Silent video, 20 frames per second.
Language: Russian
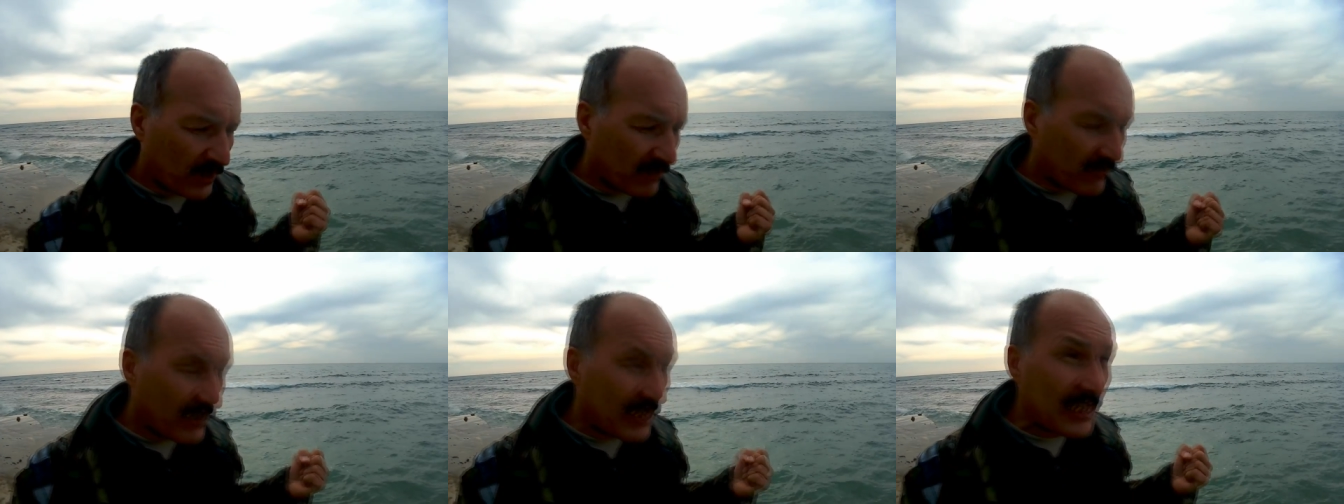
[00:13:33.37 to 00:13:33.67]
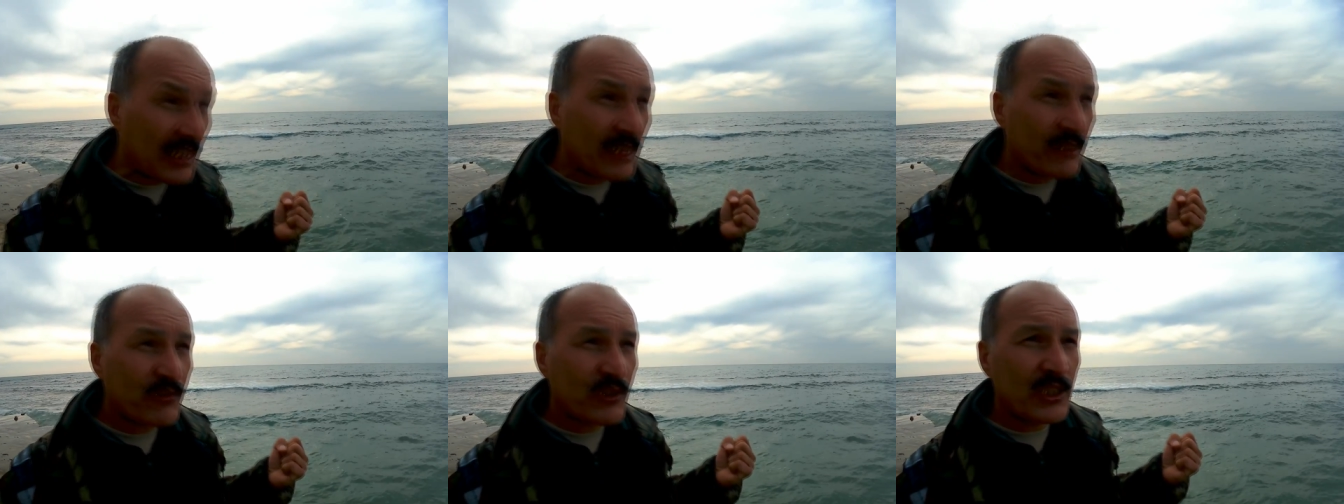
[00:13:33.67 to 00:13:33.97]

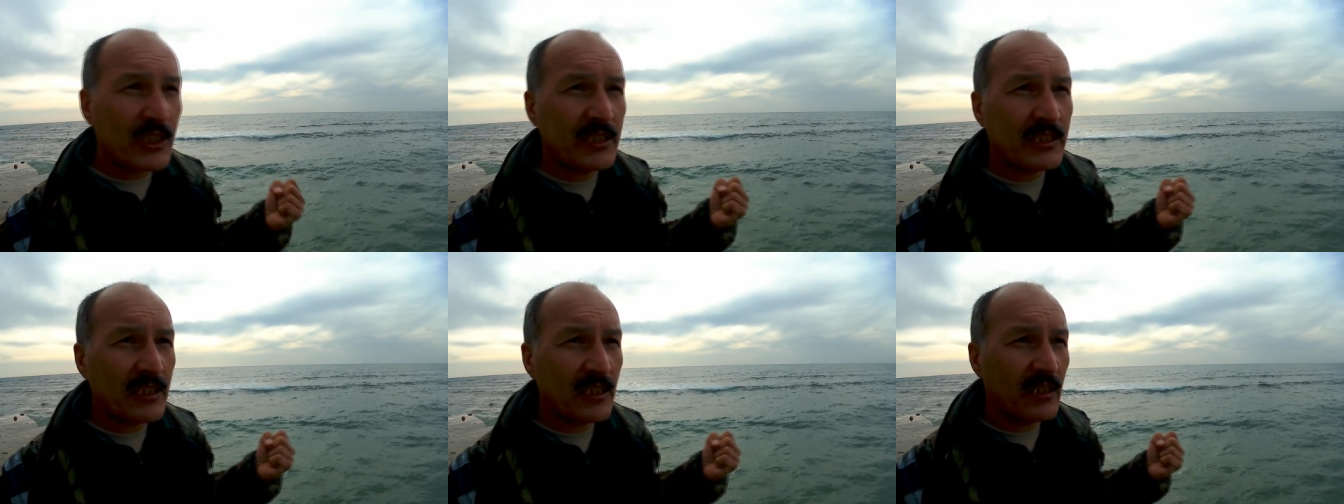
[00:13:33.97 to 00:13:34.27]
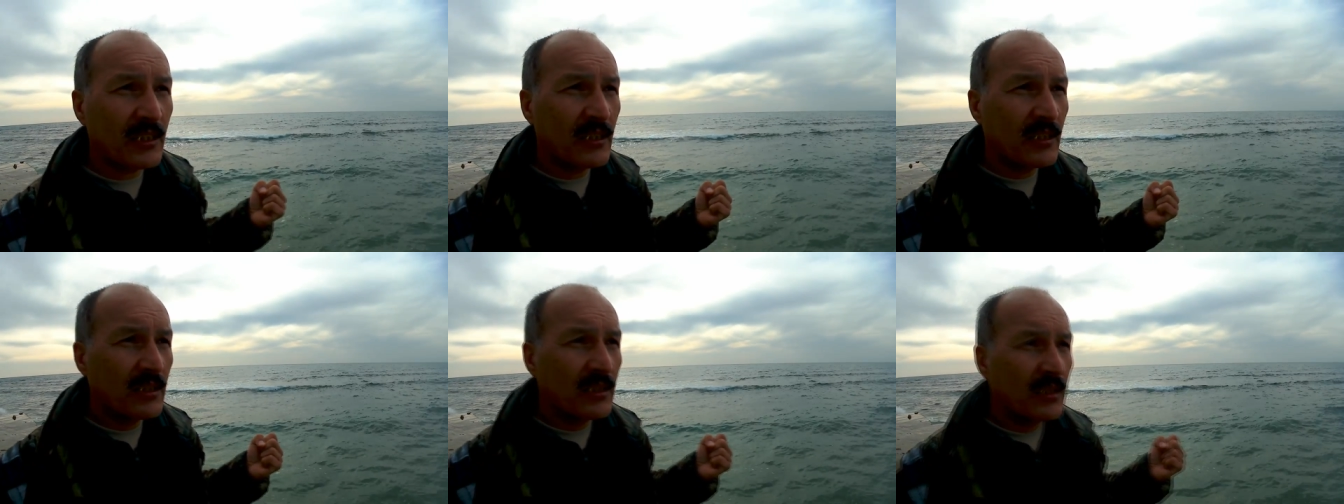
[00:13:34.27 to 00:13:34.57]

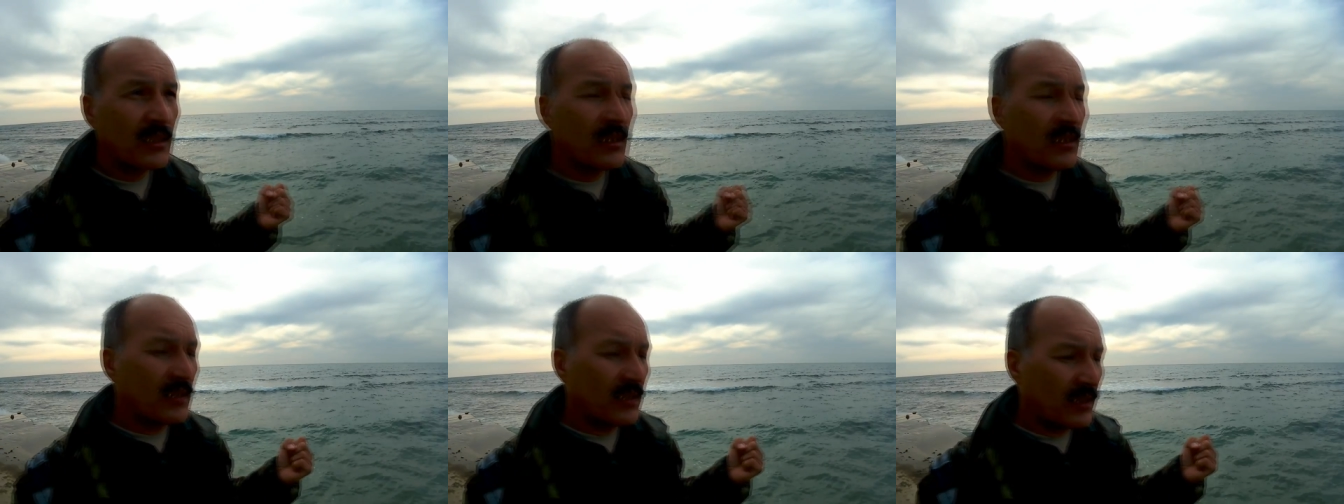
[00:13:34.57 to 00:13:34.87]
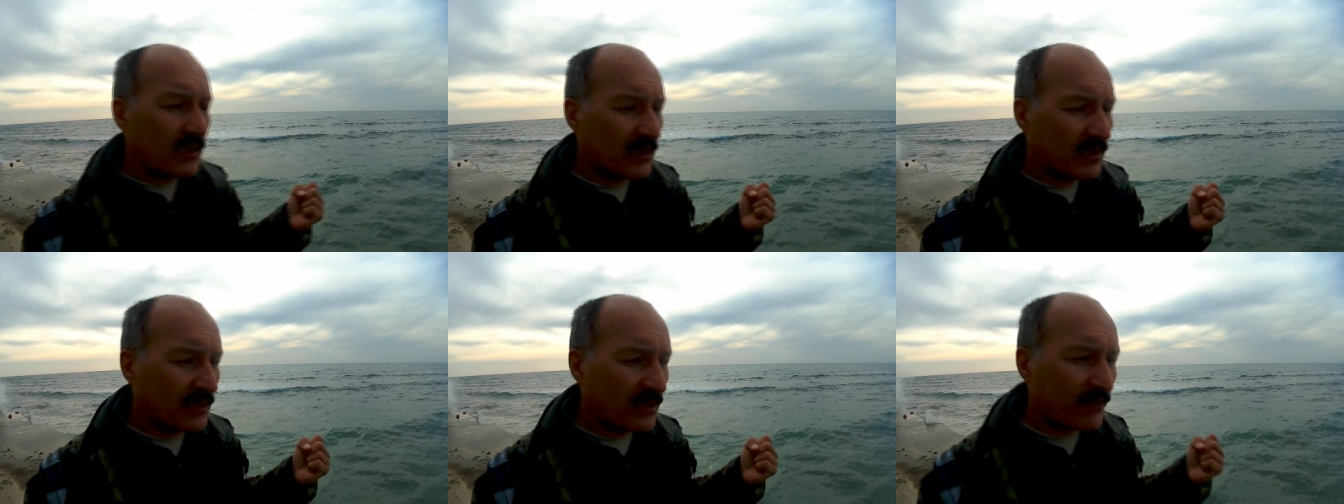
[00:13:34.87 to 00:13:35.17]
провалившейся
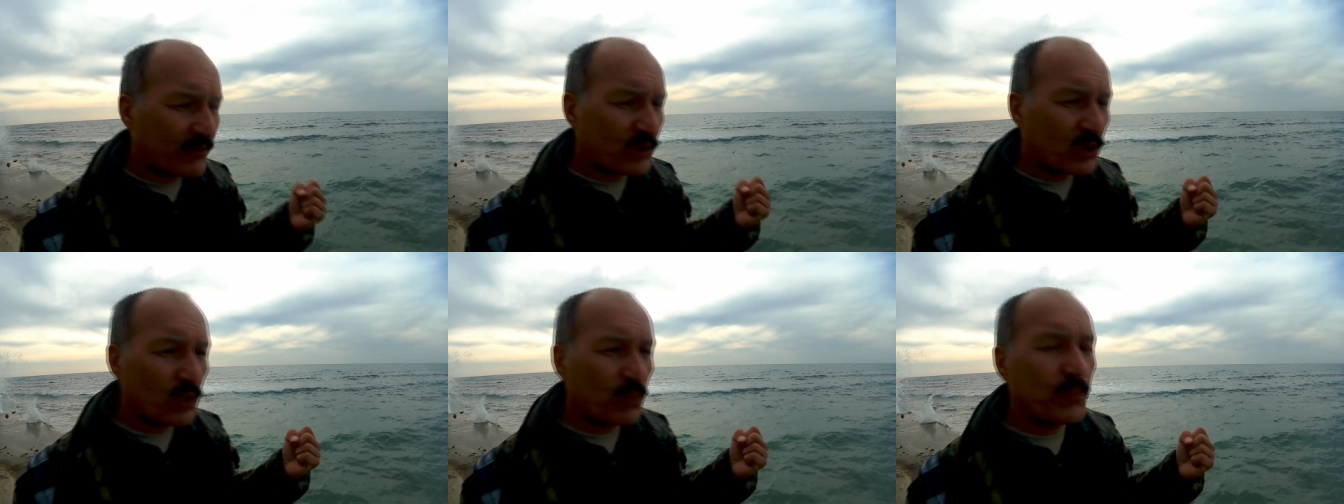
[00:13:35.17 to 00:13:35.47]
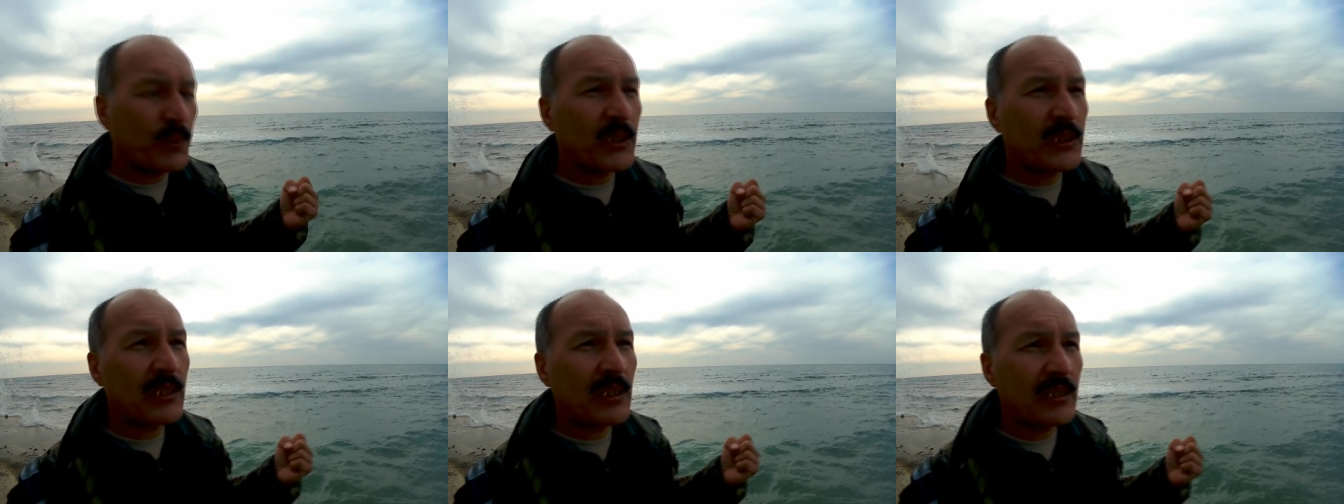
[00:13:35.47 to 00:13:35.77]
на
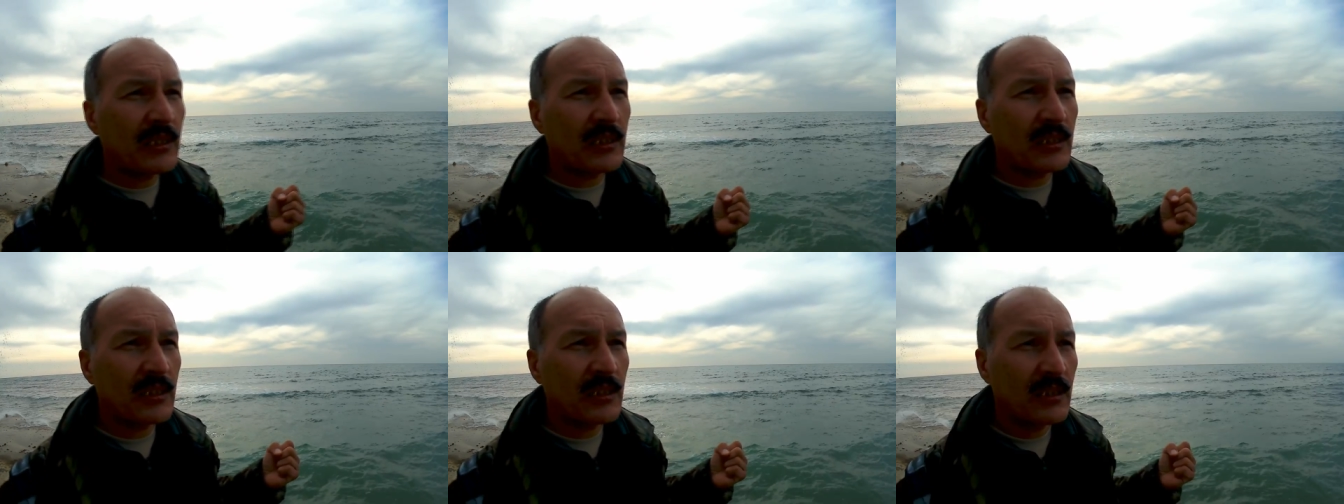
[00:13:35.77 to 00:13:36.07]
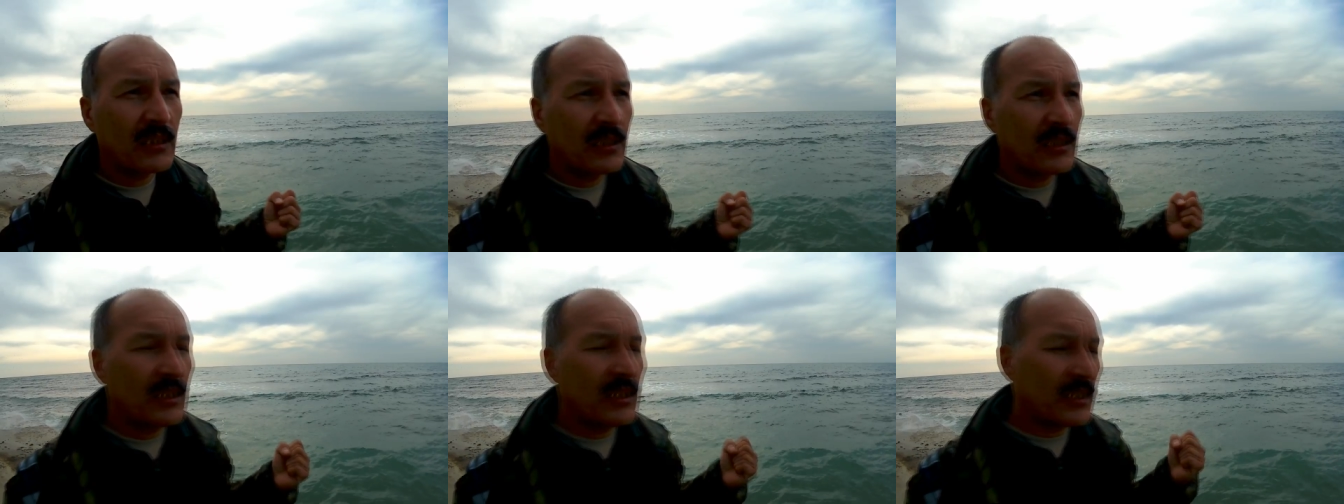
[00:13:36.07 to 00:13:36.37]

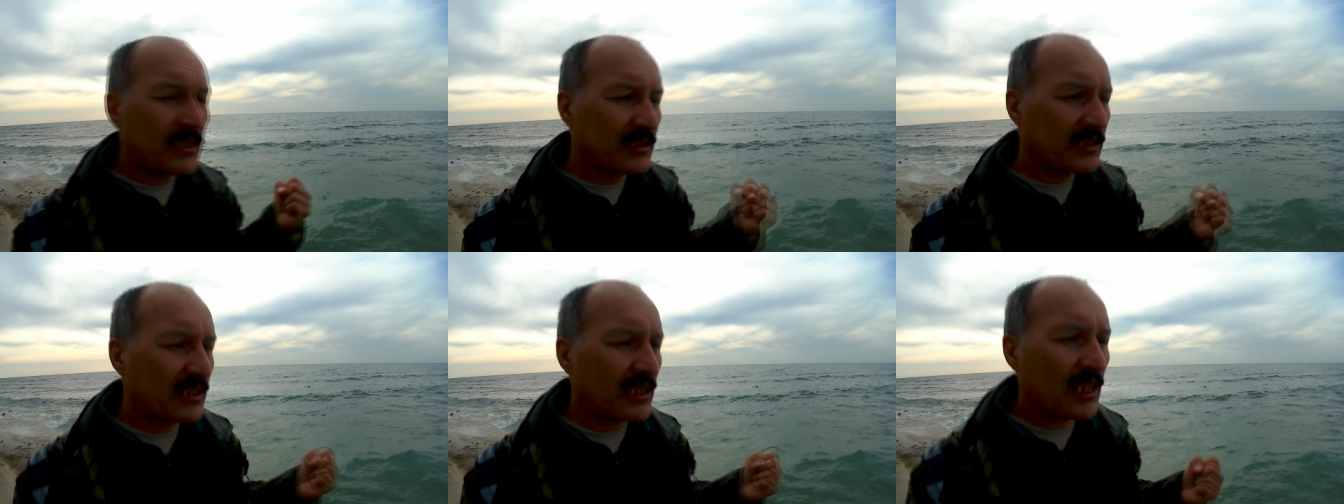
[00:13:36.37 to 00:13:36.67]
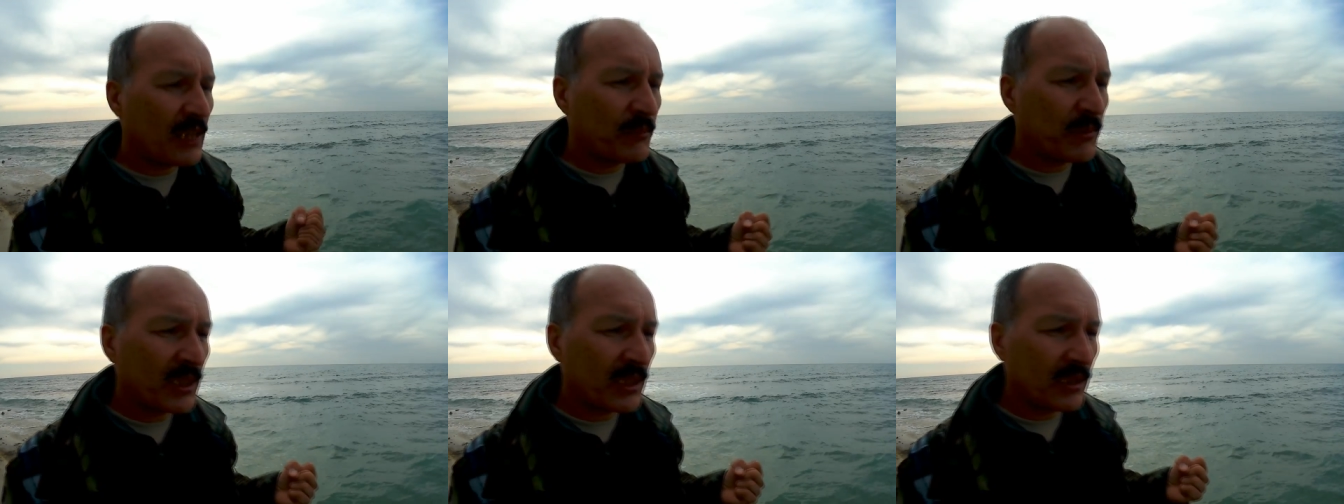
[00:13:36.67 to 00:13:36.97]
вступительных
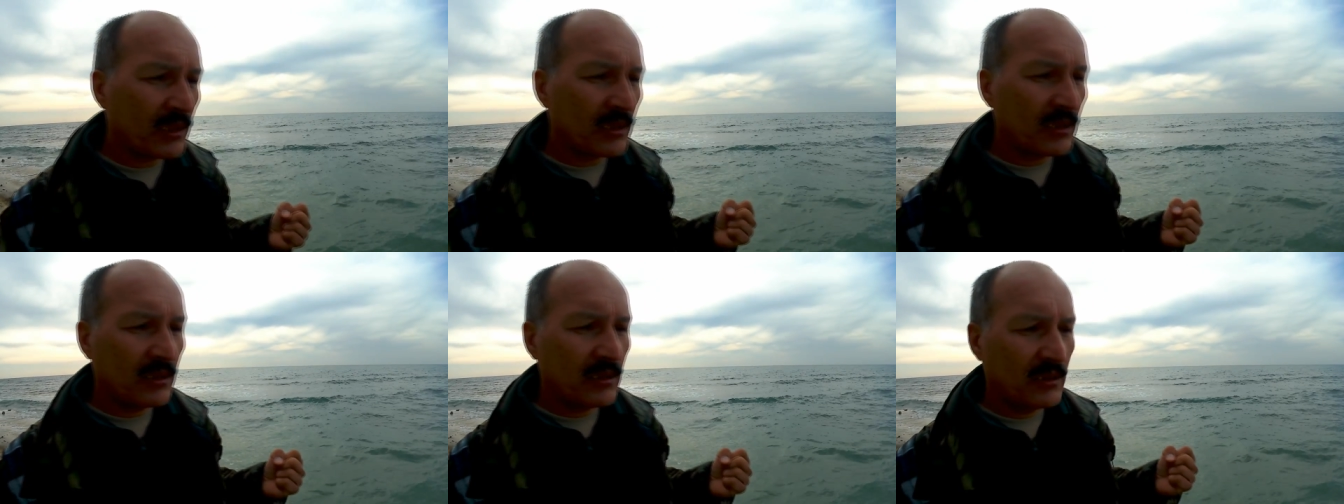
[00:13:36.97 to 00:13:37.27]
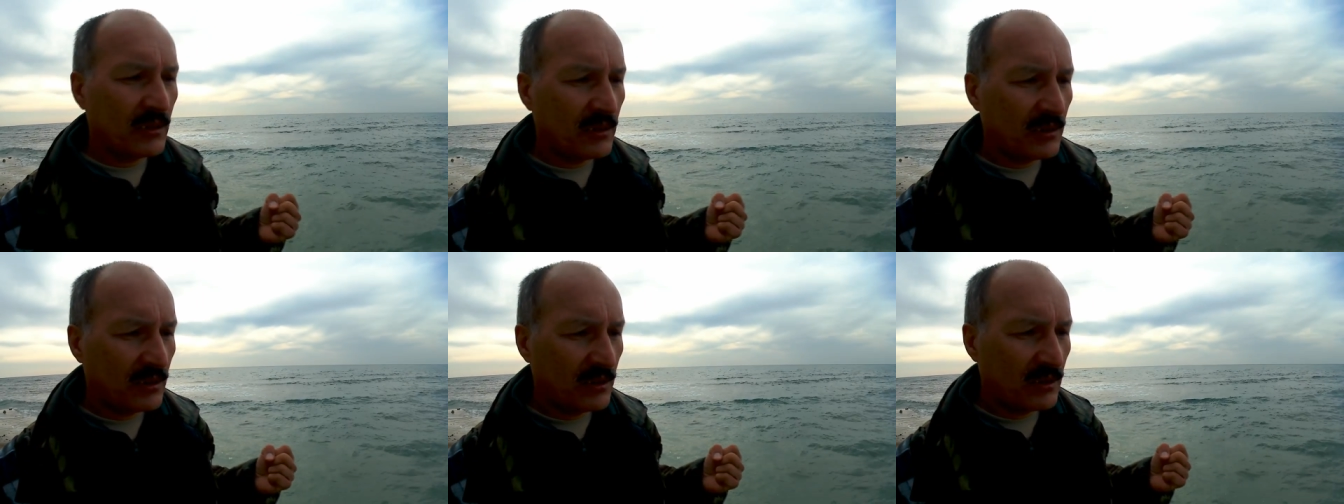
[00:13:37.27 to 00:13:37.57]

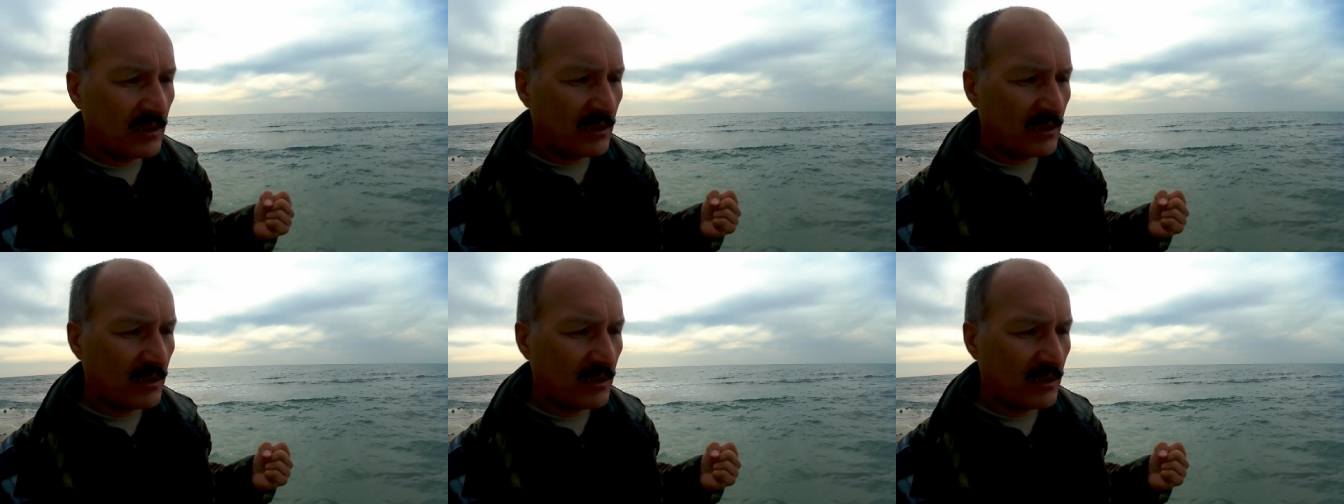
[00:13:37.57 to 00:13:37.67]
экзаменах.